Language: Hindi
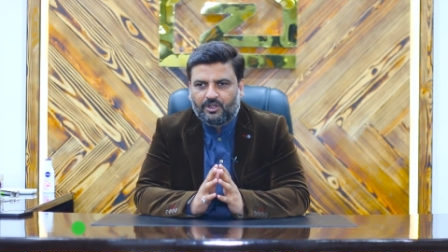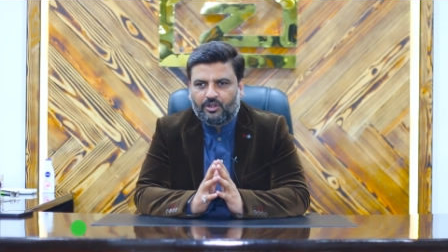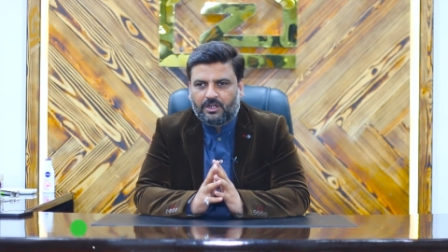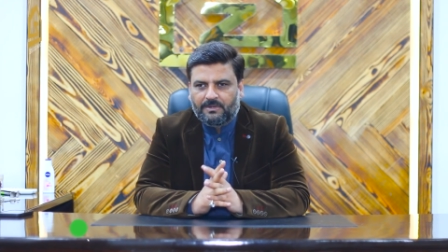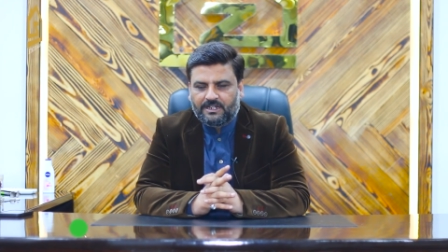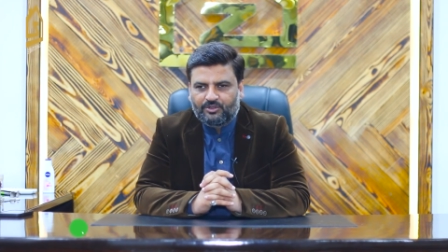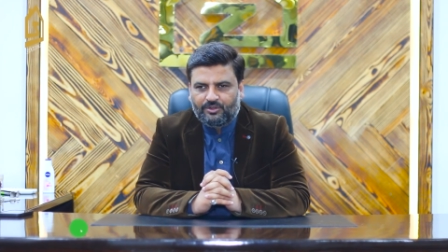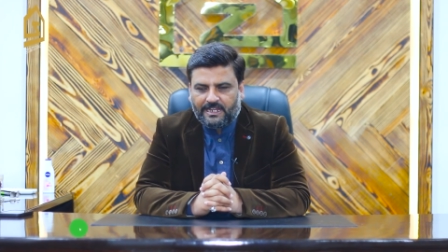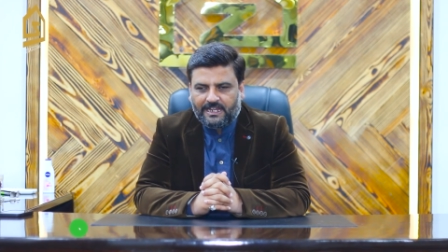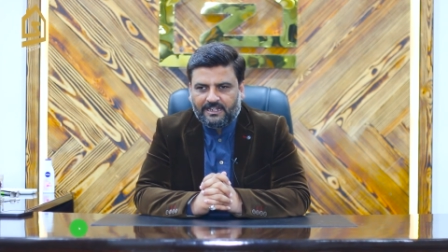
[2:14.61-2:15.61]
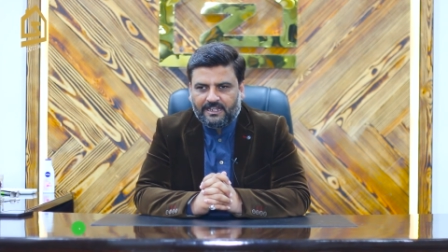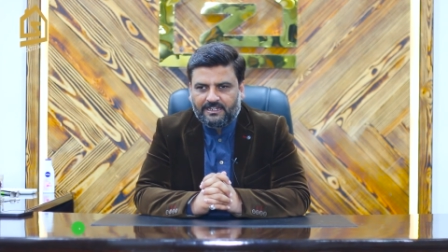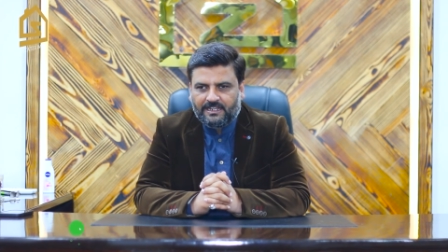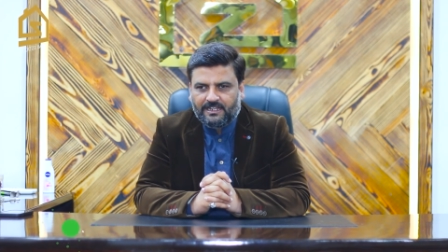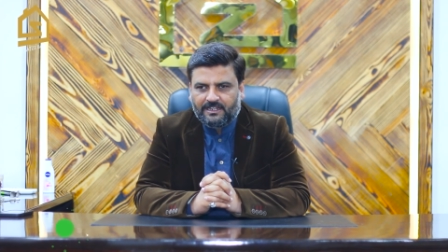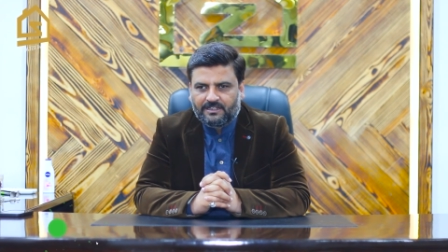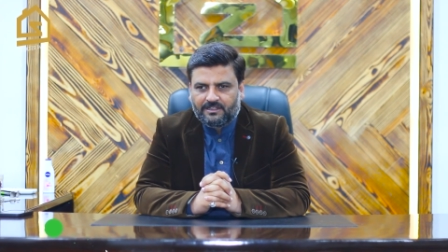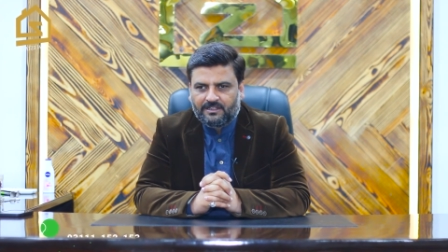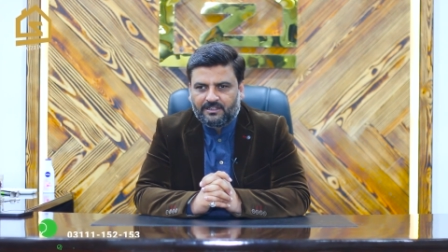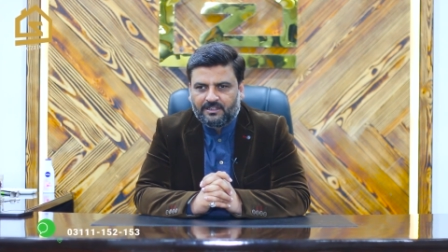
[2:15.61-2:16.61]
और हमारी जो टैग लाइन है
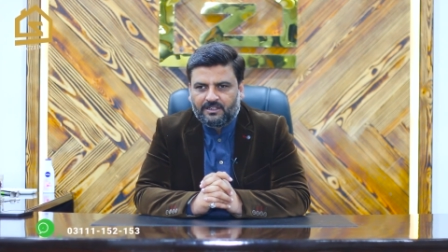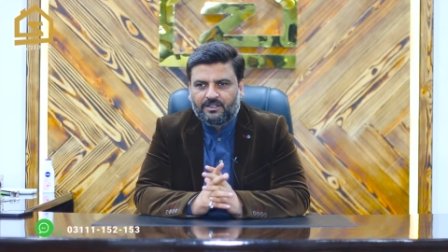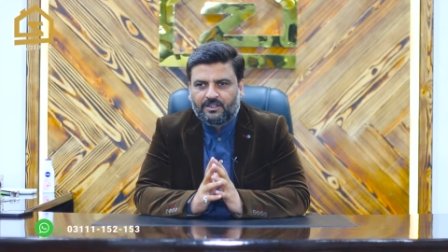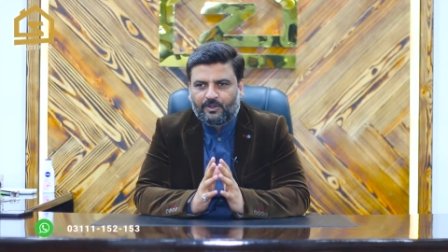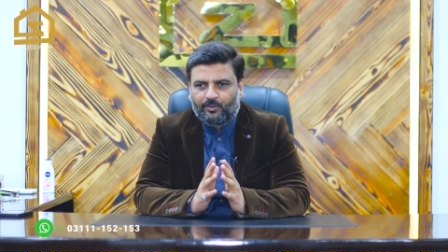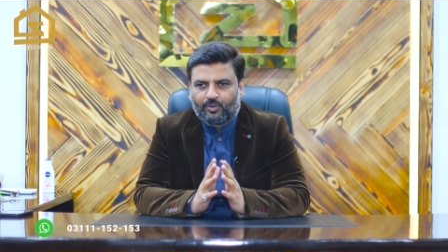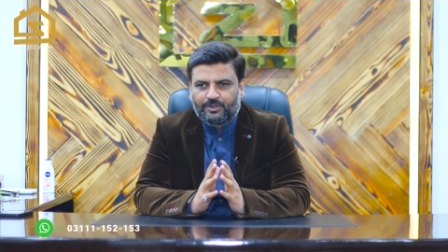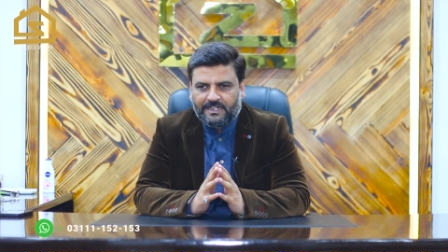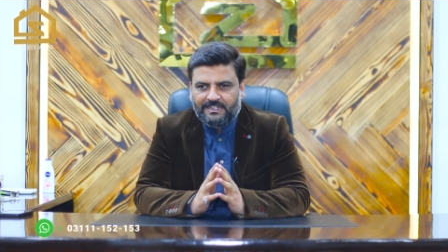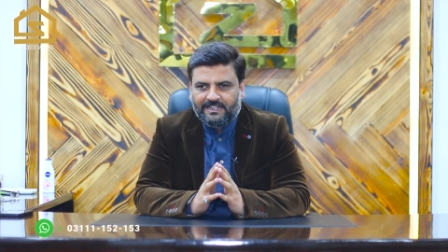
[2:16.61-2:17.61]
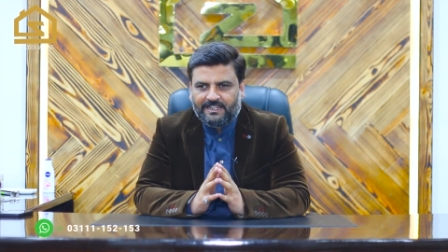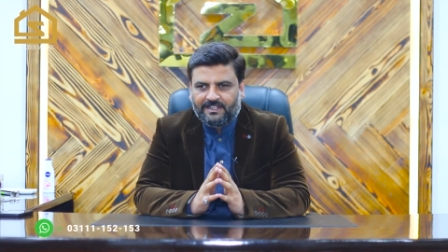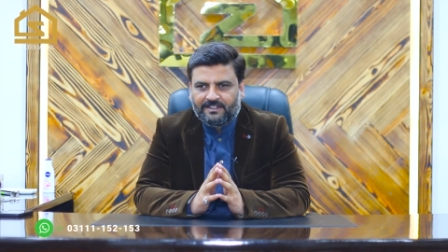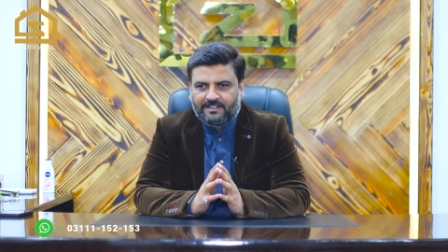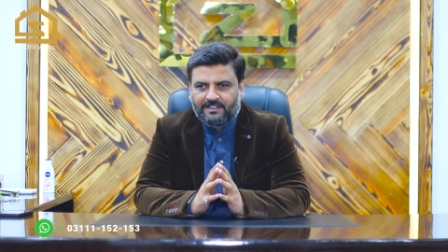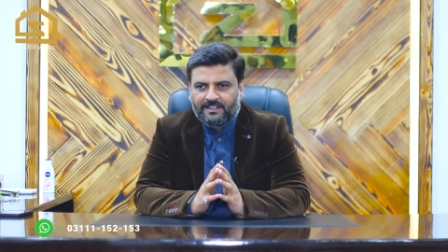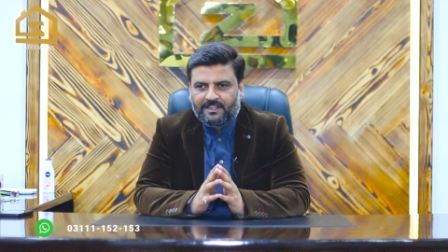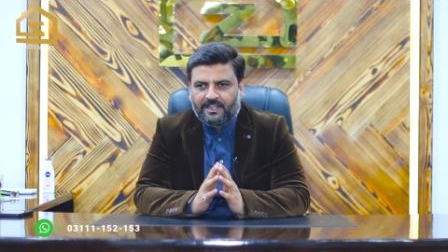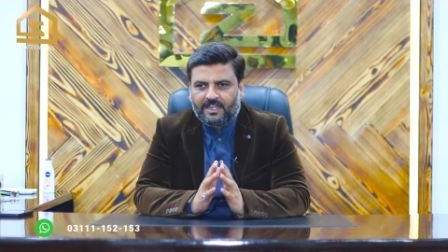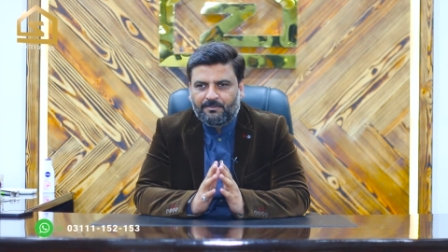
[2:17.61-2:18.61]
वो यही है
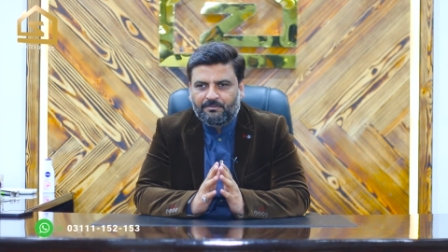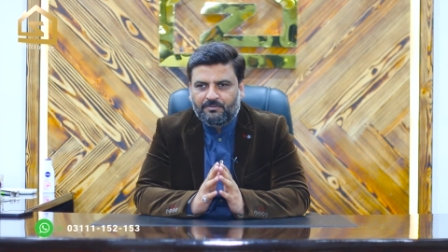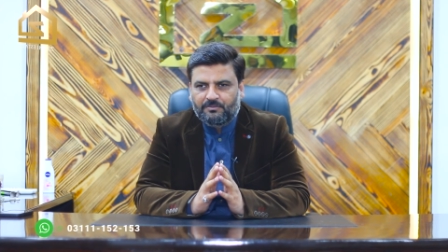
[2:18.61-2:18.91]
कि हम